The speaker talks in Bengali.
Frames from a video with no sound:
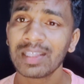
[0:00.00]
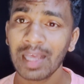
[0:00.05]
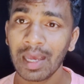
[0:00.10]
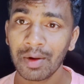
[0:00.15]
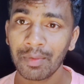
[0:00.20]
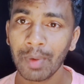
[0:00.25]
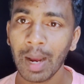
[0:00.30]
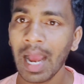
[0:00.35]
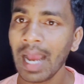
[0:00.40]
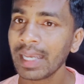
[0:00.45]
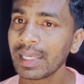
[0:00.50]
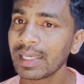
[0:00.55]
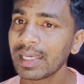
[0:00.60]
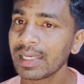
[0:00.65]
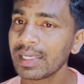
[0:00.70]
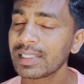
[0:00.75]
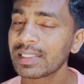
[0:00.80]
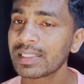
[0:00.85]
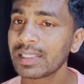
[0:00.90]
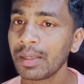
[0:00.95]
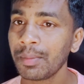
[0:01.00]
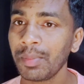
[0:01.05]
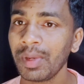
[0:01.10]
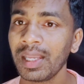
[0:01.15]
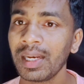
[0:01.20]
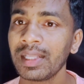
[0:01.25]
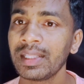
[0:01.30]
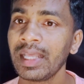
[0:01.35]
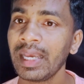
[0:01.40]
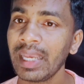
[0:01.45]
তার ভাইকে সে
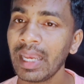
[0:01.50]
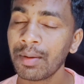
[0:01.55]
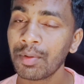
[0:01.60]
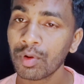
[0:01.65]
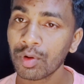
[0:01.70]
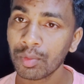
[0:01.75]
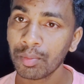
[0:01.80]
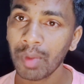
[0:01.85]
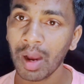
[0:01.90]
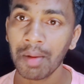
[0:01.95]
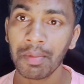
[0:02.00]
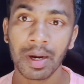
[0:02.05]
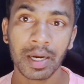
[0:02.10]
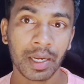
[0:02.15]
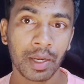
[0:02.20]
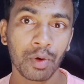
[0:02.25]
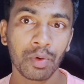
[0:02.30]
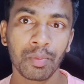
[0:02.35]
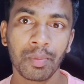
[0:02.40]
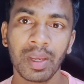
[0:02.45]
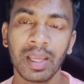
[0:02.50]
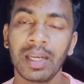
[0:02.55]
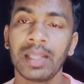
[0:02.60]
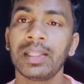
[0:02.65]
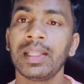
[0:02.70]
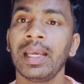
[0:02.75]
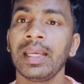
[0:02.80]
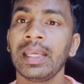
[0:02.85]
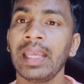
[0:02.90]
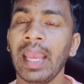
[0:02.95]
মেরে দেয় এবং বাবাকেও মেরে
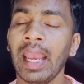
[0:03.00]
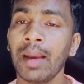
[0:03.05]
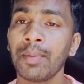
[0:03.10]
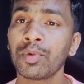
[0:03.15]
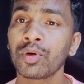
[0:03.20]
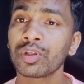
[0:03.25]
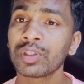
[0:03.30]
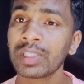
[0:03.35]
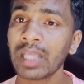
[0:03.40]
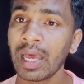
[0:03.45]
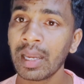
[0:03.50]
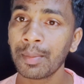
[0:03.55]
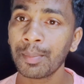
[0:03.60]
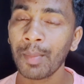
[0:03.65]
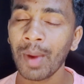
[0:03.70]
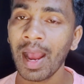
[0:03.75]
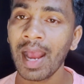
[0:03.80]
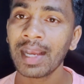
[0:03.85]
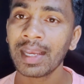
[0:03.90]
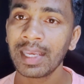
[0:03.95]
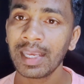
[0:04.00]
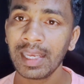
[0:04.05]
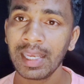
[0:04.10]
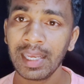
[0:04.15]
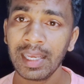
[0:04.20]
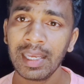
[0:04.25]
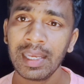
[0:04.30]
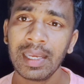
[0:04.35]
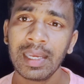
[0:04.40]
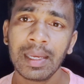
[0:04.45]
দেয় এবং তার মাকে
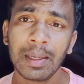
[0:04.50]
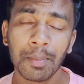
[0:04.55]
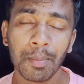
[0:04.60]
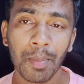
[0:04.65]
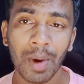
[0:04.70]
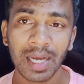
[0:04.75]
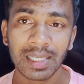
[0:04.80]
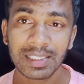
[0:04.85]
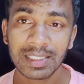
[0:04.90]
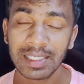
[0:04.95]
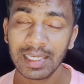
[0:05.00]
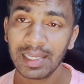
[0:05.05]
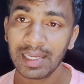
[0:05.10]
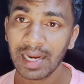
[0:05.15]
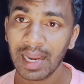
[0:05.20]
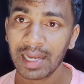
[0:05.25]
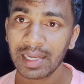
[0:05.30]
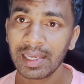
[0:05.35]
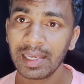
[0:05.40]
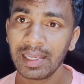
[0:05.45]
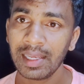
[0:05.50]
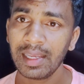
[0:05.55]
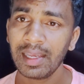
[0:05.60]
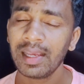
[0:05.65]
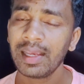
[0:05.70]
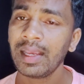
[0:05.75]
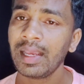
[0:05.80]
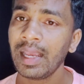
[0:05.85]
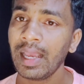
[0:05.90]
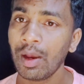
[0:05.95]
বাঁচিয়ে রাখে
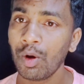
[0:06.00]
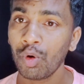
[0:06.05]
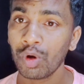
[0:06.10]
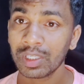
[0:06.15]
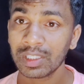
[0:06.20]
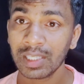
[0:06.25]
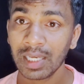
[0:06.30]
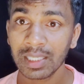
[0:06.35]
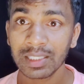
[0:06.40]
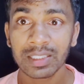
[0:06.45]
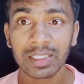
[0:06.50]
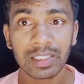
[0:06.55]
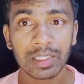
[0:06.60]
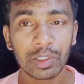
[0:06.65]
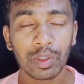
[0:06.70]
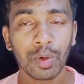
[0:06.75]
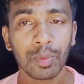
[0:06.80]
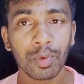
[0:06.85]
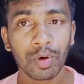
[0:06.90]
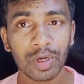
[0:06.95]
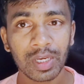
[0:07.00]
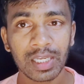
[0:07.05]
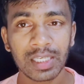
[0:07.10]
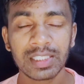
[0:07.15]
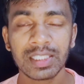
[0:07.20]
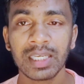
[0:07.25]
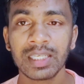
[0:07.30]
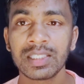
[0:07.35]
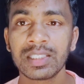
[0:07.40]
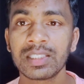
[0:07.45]
অর্থাৎ দ্বিতীয় পক্ষের
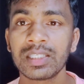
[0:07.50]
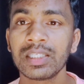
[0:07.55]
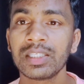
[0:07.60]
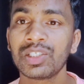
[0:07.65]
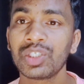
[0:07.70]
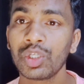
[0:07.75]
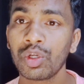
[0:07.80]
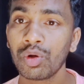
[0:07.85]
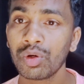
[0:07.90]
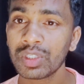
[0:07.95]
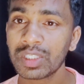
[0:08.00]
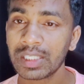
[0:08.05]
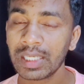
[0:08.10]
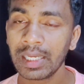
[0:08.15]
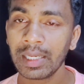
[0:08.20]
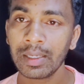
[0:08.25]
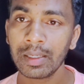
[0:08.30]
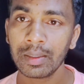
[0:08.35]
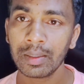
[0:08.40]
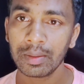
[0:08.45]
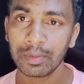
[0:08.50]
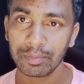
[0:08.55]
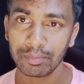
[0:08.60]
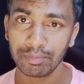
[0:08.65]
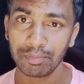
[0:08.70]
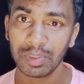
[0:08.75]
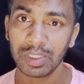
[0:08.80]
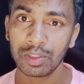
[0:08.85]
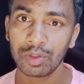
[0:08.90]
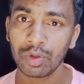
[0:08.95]
যে স্ত্রী ছিল সেই
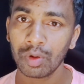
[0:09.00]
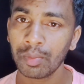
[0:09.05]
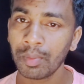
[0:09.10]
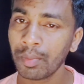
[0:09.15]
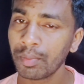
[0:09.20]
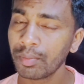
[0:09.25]
বৃদ্ধ